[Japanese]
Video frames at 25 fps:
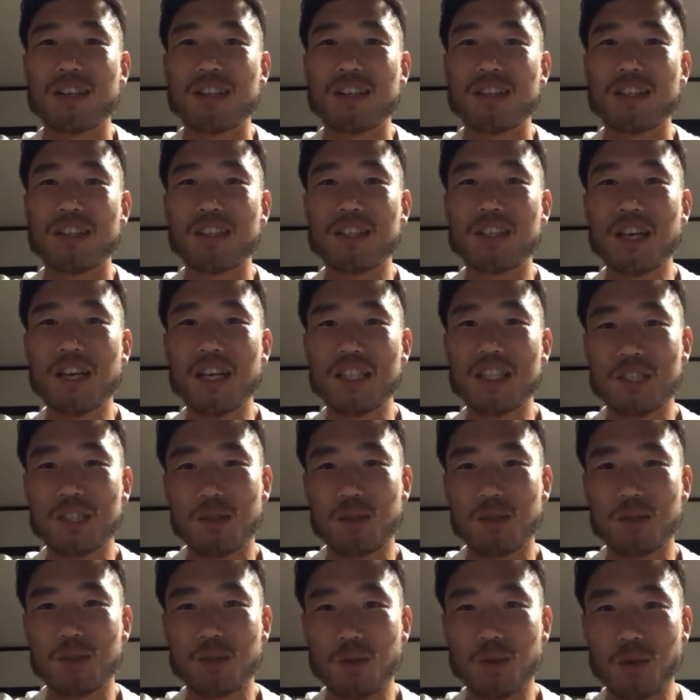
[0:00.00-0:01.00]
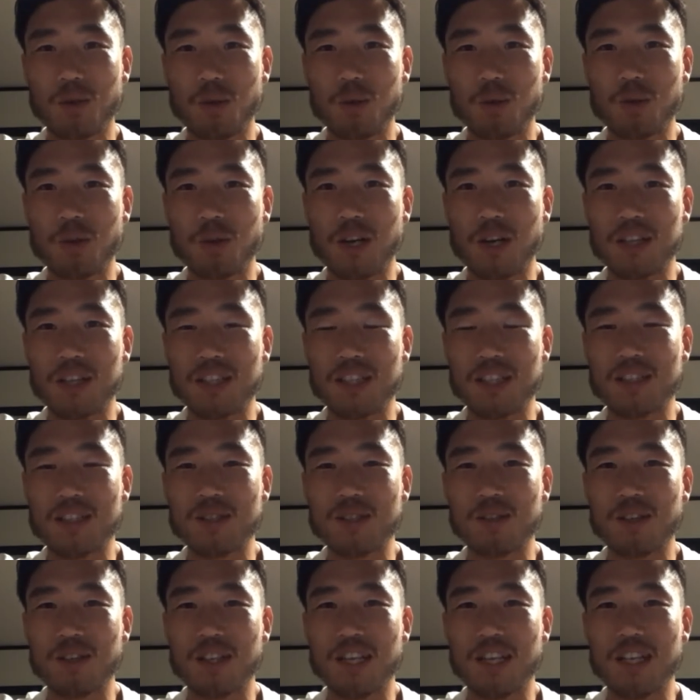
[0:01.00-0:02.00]
2対1の状況とかって
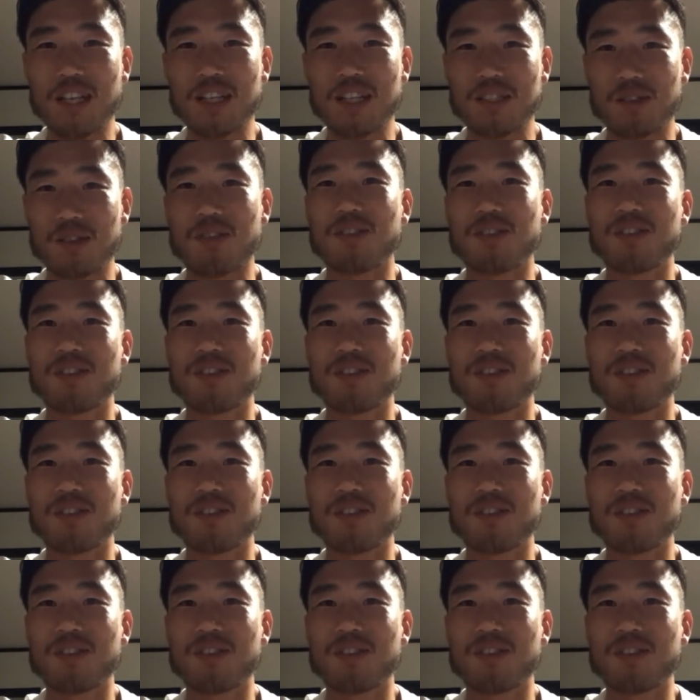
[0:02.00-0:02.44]
作れないでしょ